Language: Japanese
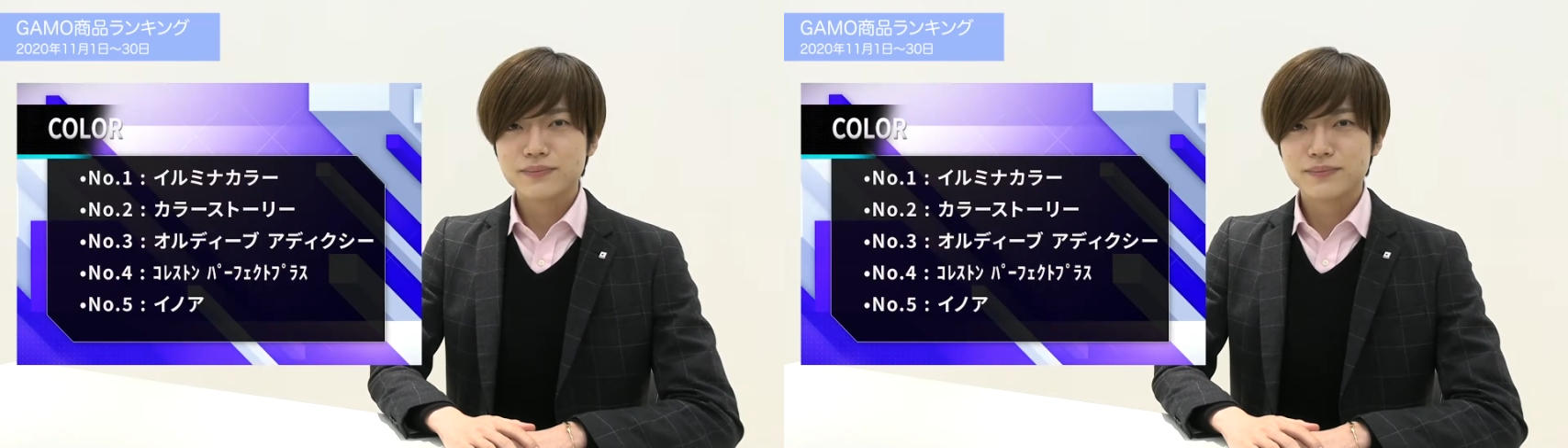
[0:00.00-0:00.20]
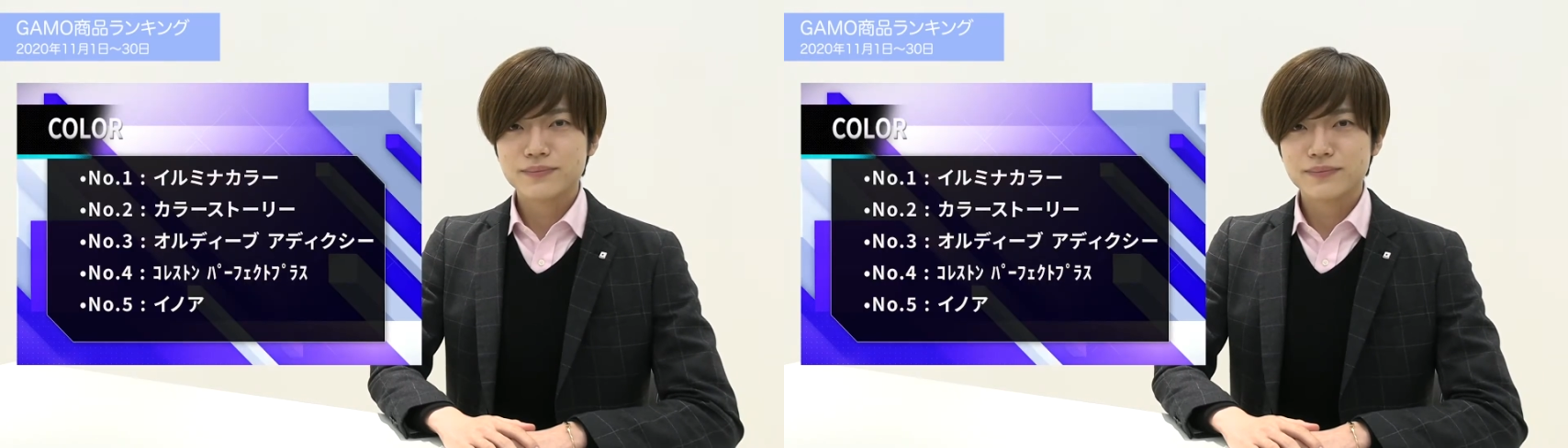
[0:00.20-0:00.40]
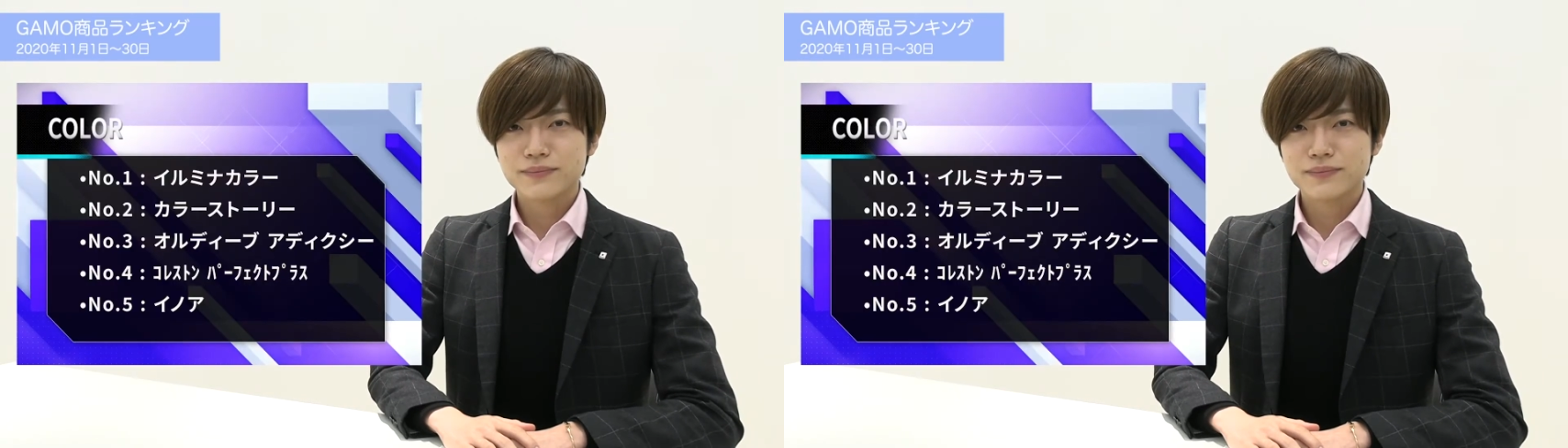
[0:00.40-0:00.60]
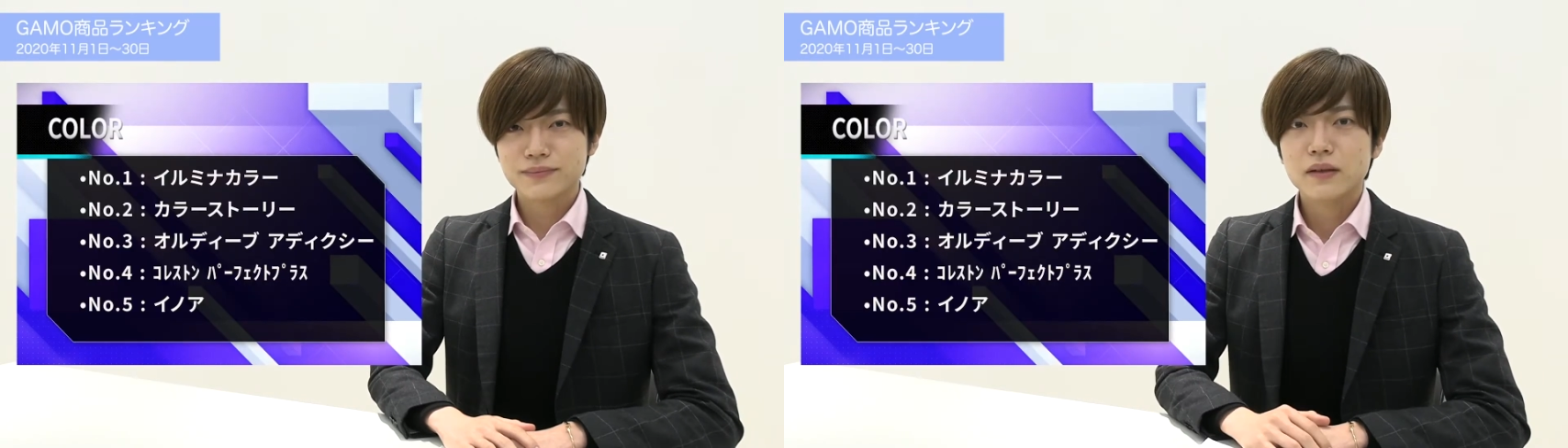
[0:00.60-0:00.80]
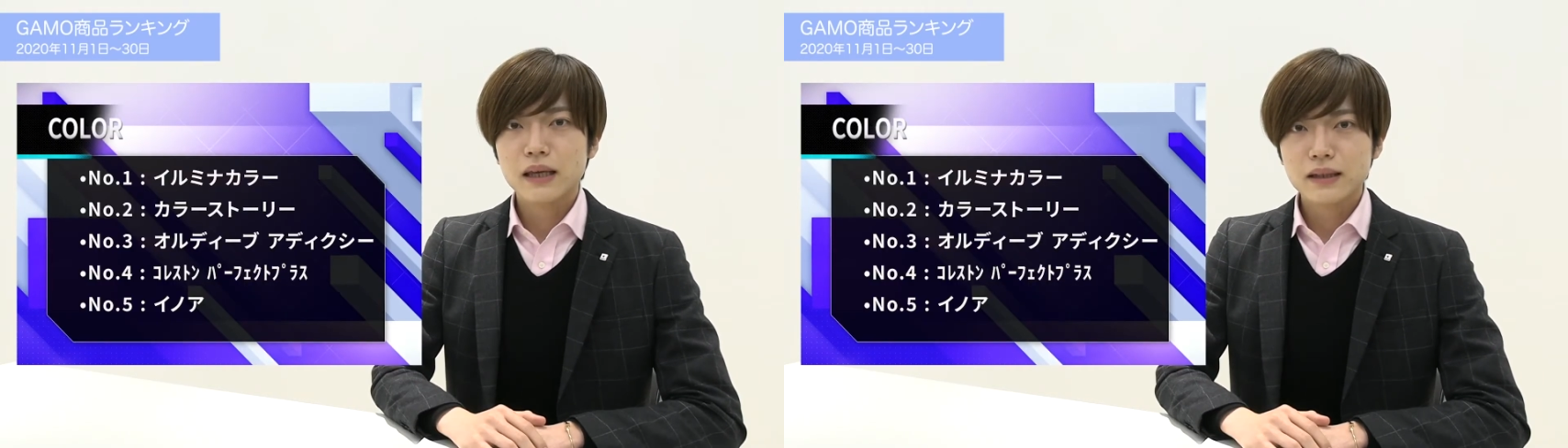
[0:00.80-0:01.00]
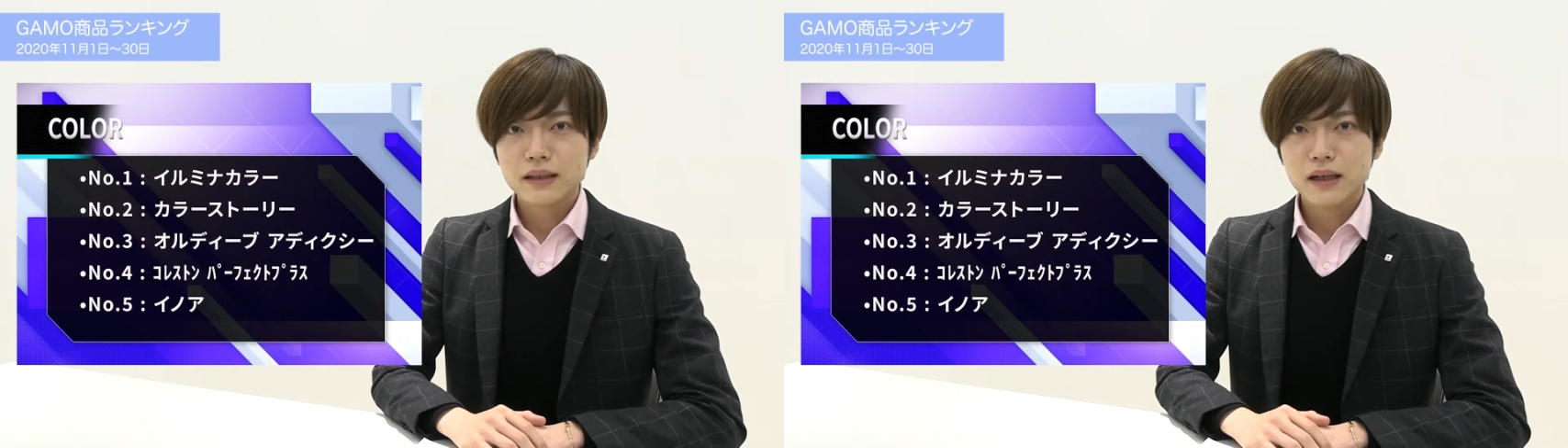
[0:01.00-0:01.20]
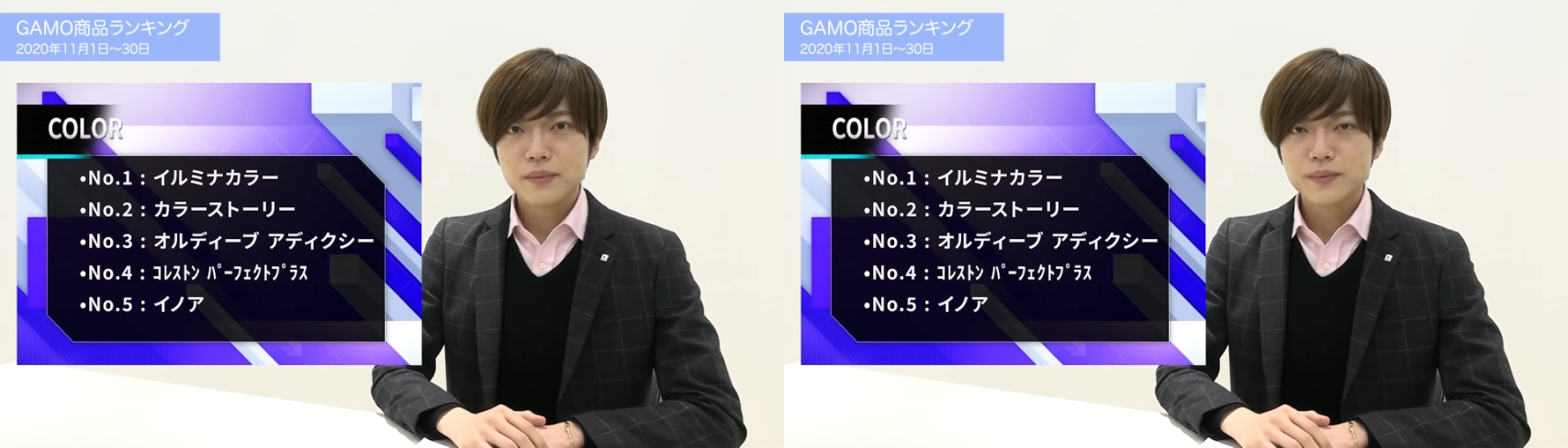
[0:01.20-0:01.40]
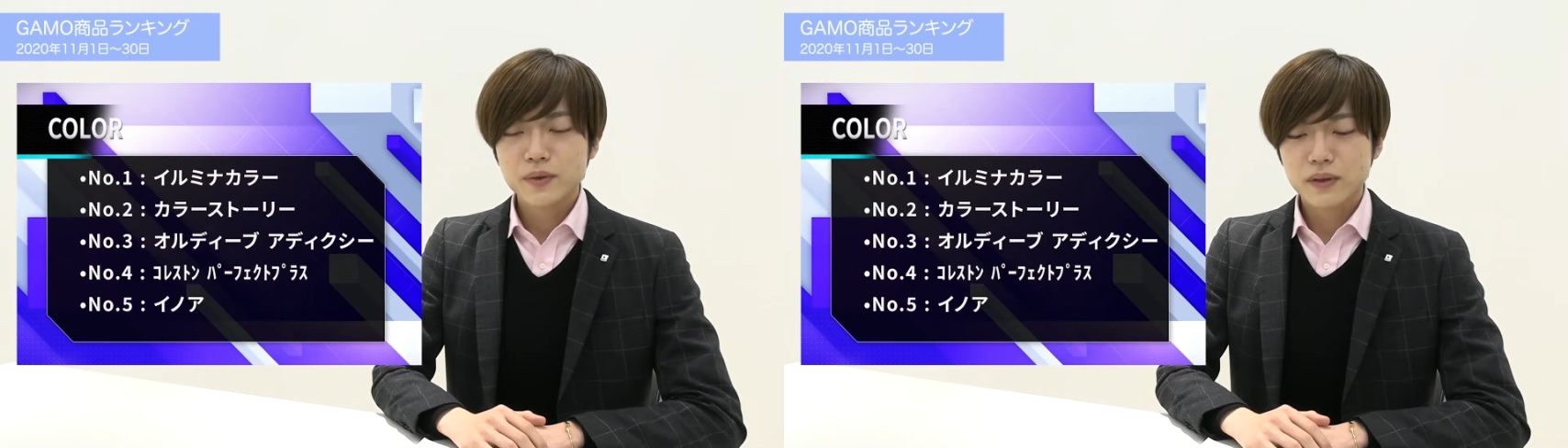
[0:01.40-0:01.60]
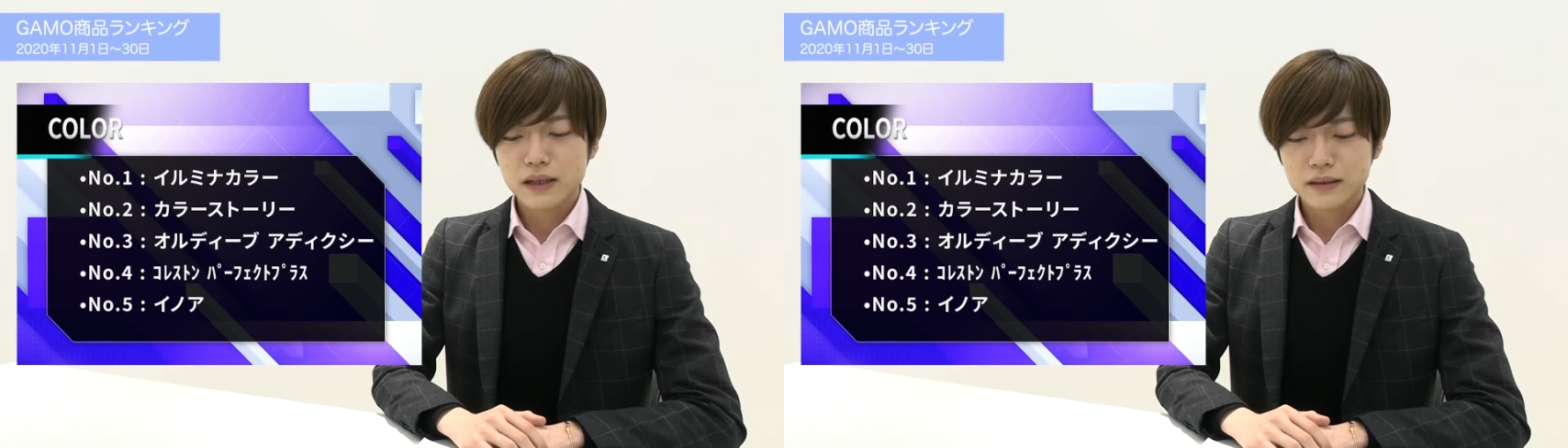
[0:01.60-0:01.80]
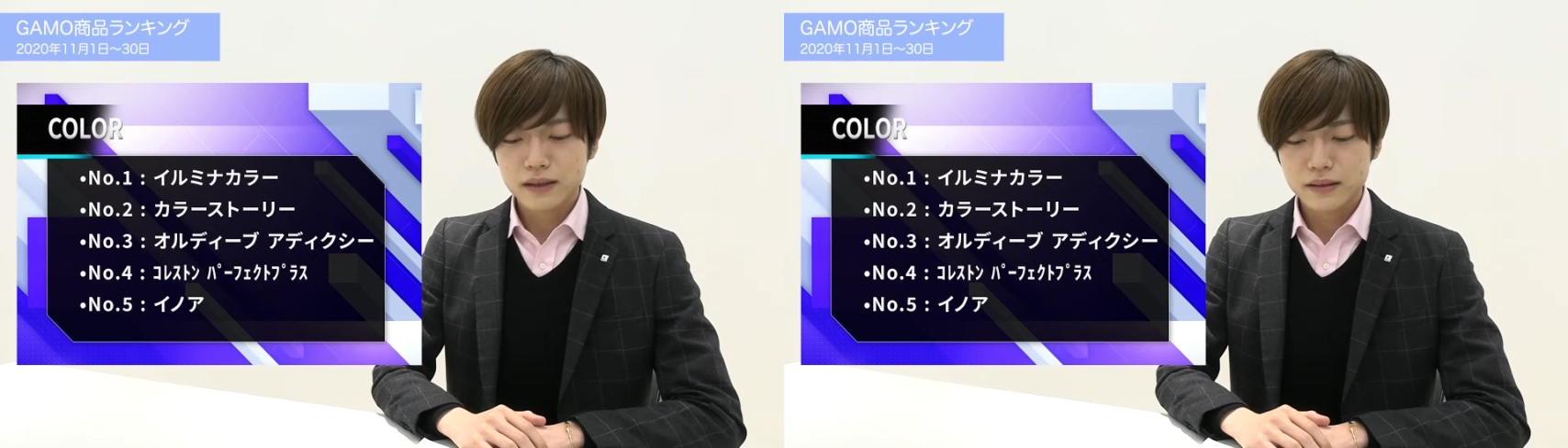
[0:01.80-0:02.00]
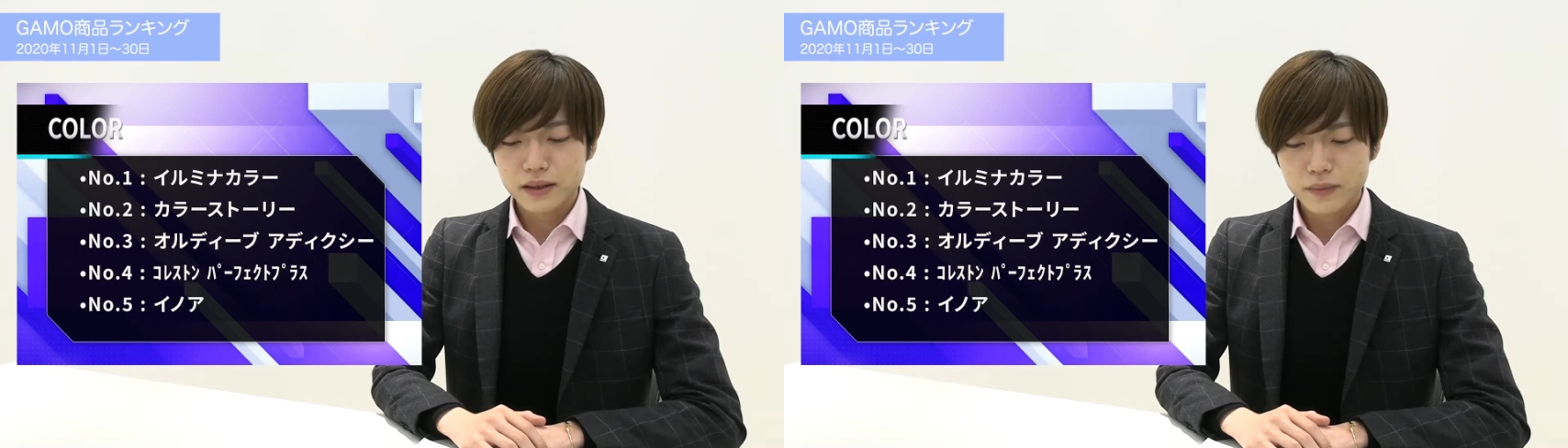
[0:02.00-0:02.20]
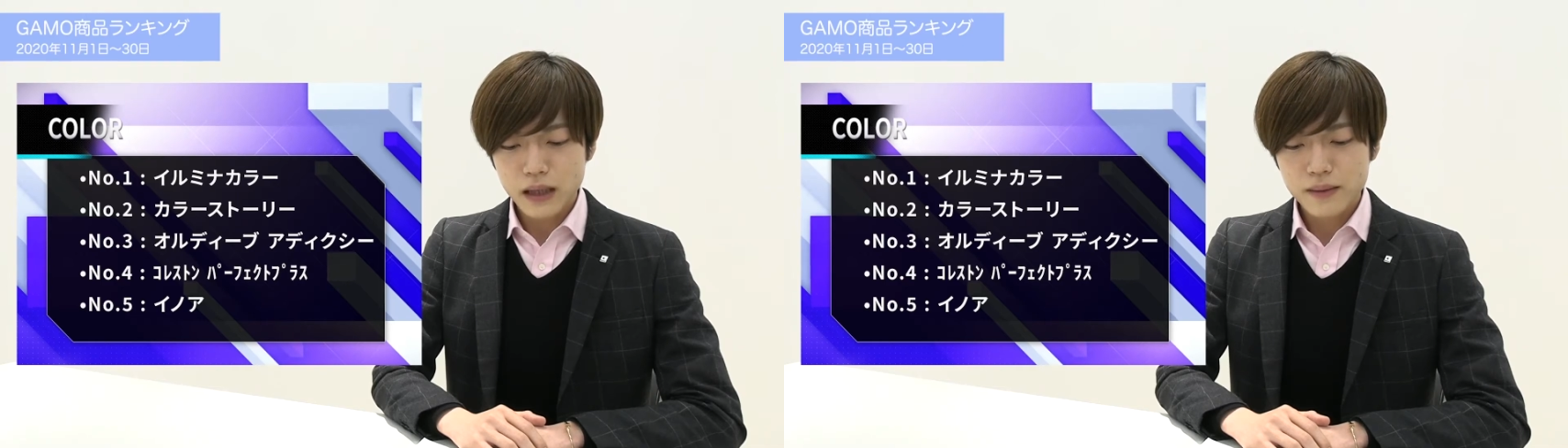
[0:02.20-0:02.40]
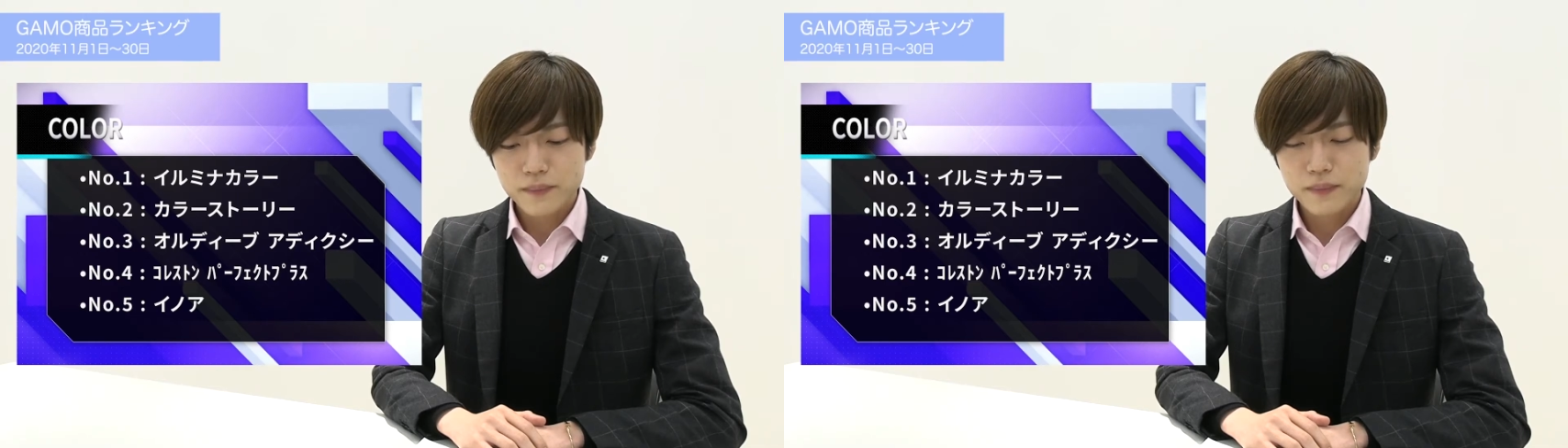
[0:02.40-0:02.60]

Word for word: すヘアカラー部門のランキングには、